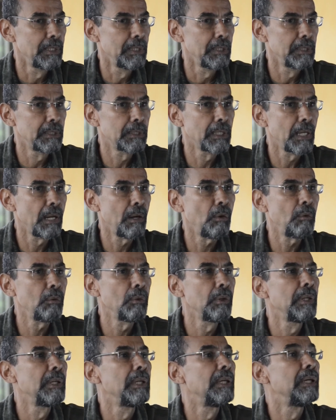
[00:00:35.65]
Então,
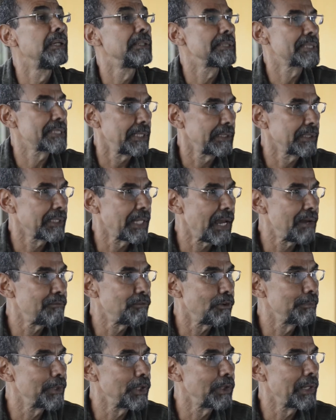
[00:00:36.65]

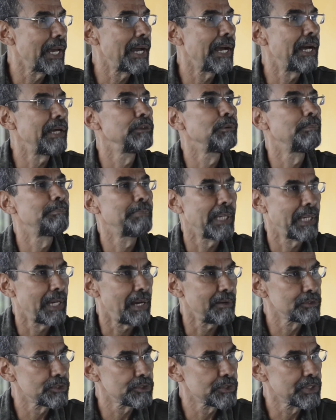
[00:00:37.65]
sentava ao meu lado,
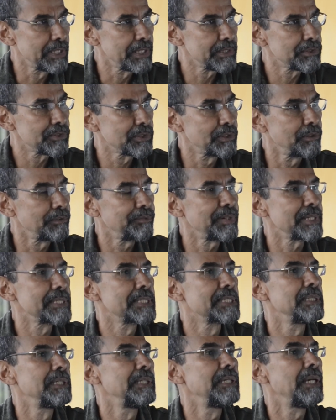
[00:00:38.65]
pegava os textos que eu
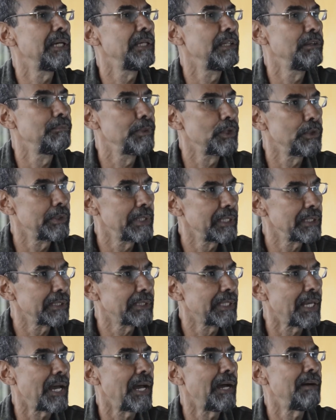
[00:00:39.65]
fazia e me
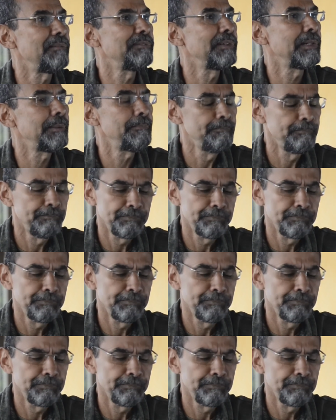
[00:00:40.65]
orientava